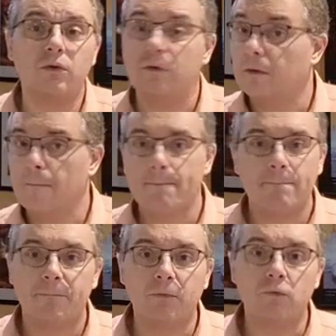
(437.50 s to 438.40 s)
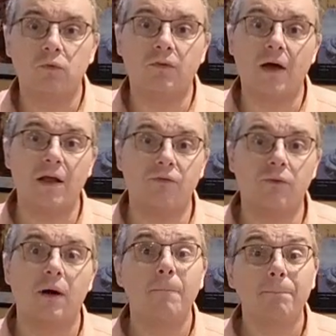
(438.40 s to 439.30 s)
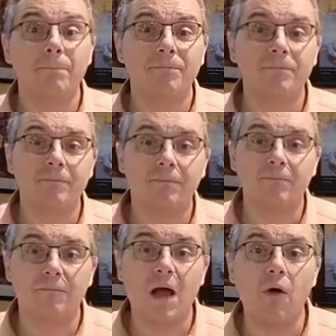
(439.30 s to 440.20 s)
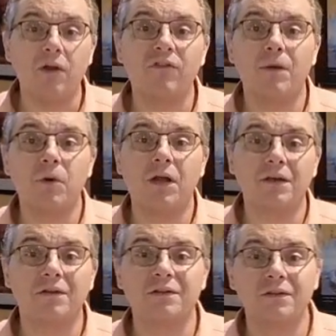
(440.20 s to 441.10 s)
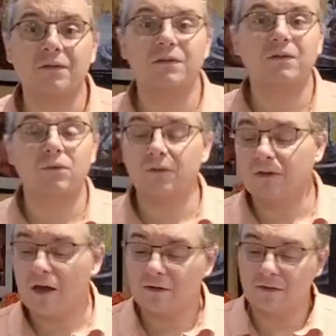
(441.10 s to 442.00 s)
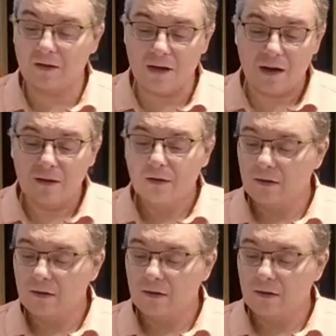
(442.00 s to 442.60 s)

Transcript: le... tout ça à la fois. Là, on a vraiment la quintessence des deux arts qui est là.